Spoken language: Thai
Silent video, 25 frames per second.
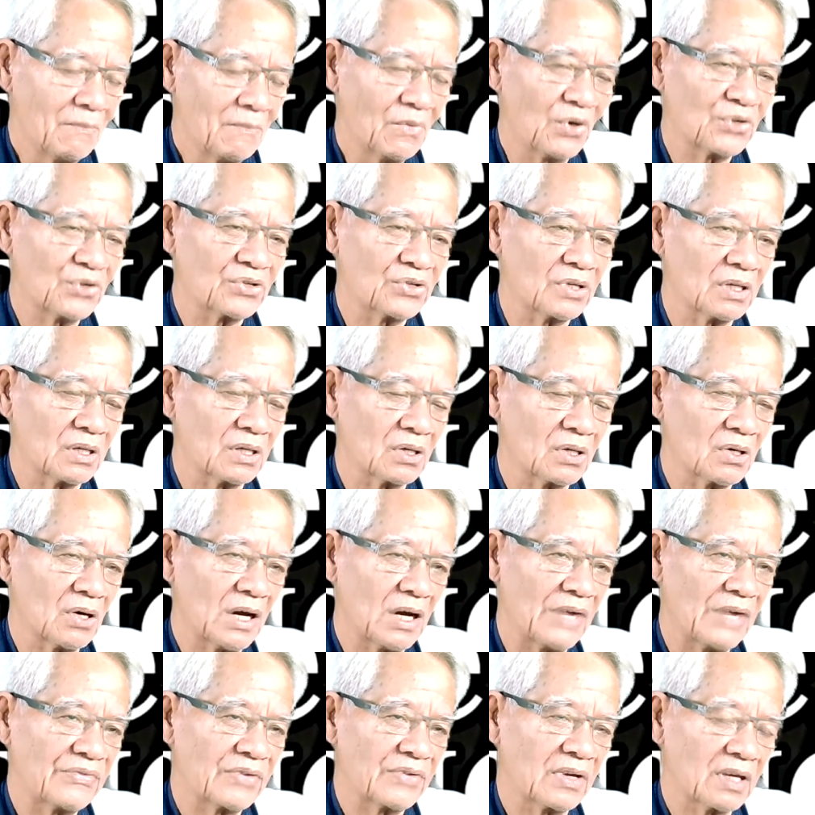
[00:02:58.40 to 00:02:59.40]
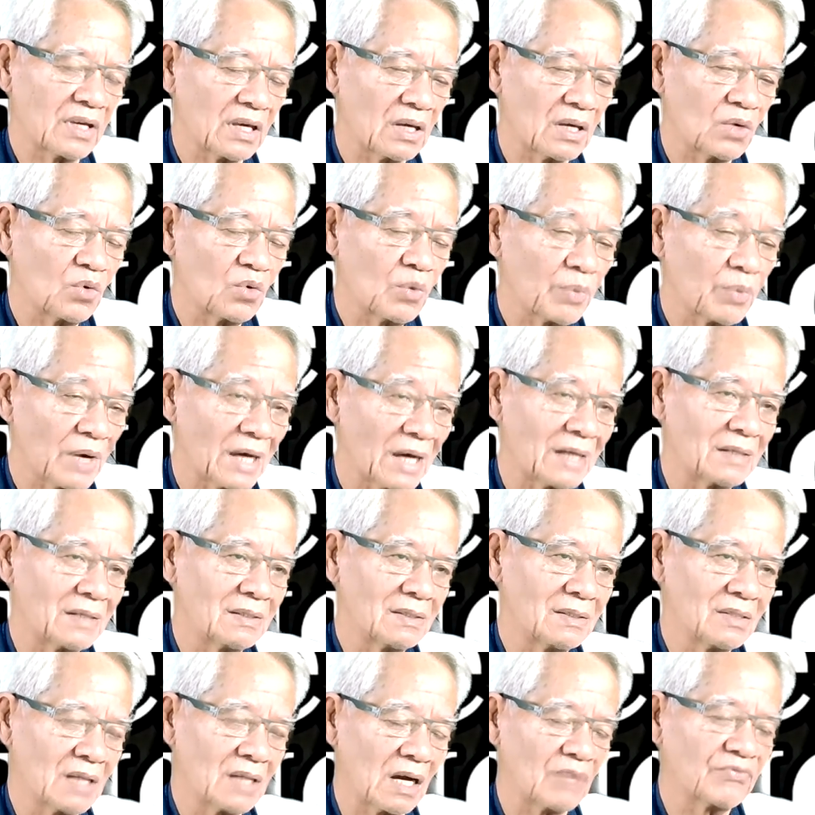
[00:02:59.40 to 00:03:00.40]
เพราะฉะนั้นก็ให้สังเกตร่วมกัน
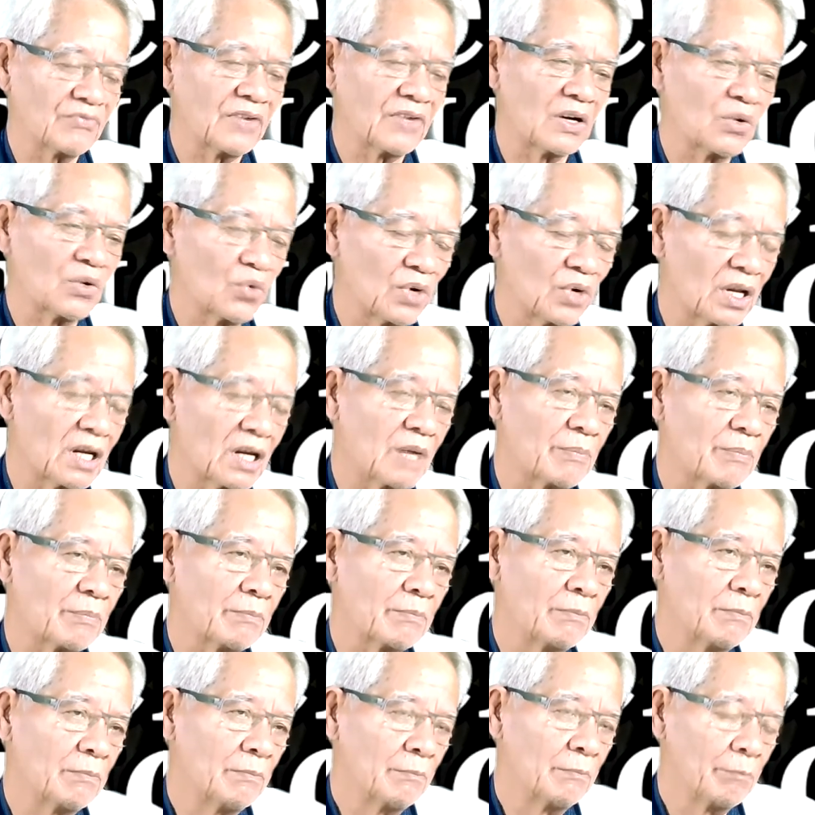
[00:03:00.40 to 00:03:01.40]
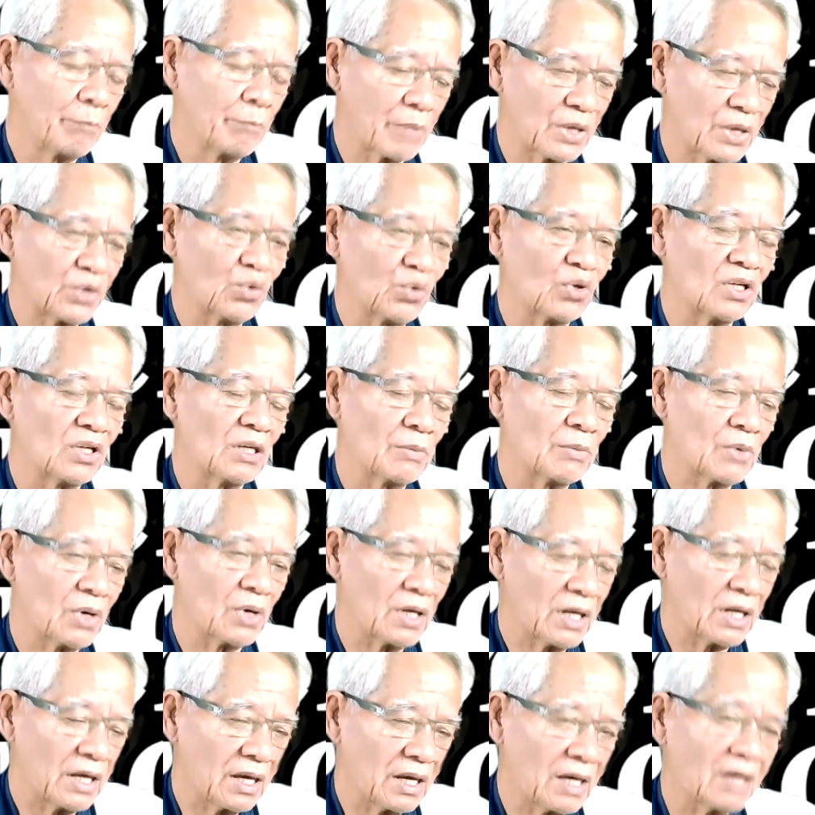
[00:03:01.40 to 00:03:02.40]
ทางฝั่งคุณได้รับประโยชน์เรียบร้อย
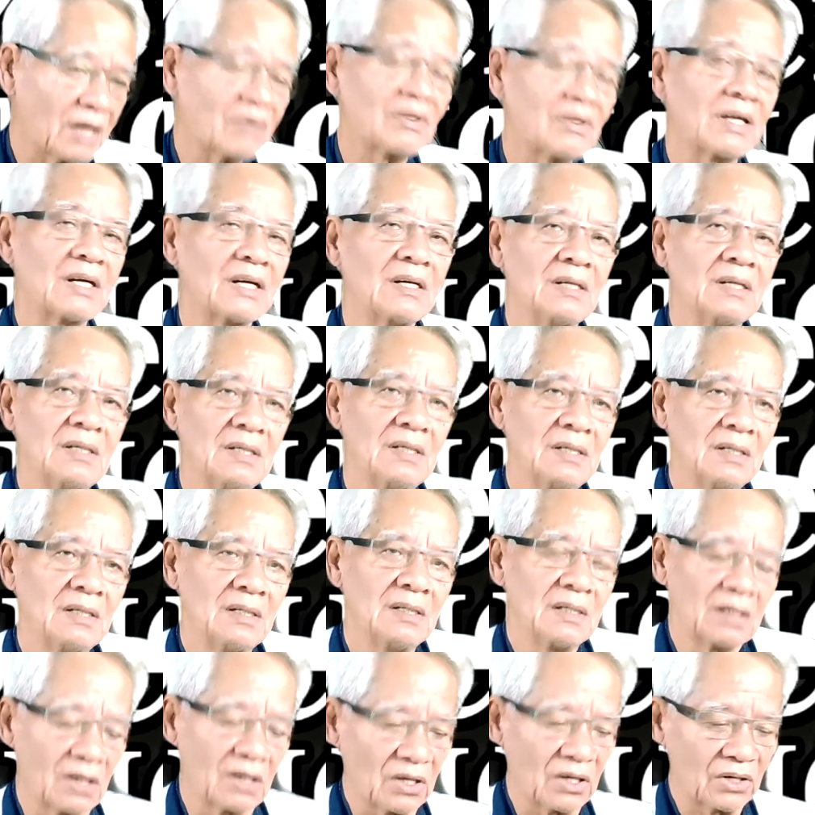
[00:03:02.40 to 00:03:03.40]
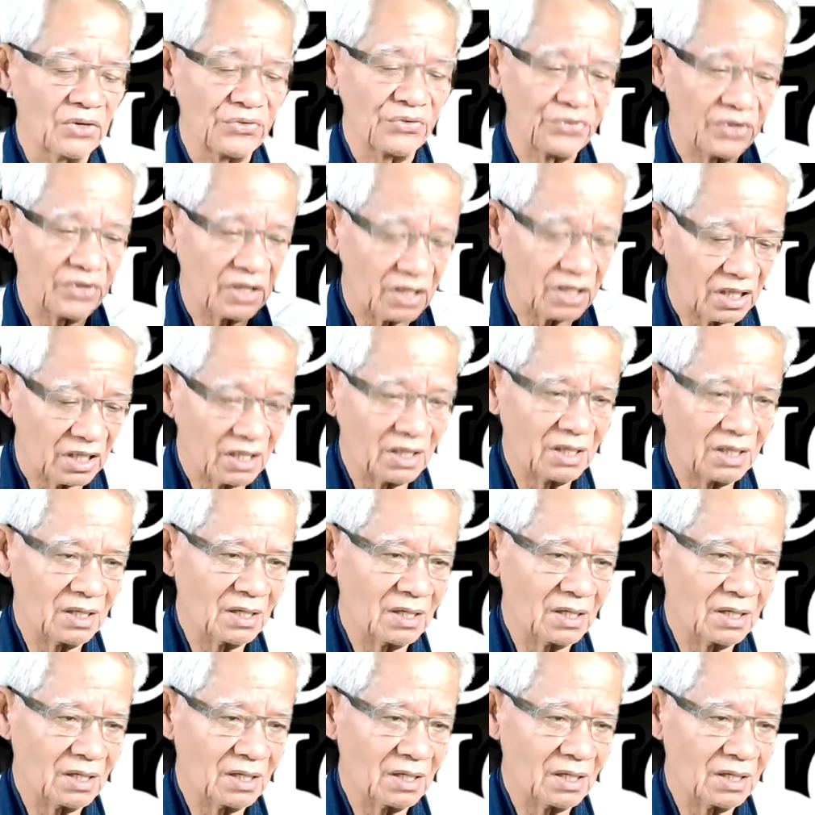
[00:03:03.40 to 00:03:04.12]
แล้วนะก็คือสิ่งนี้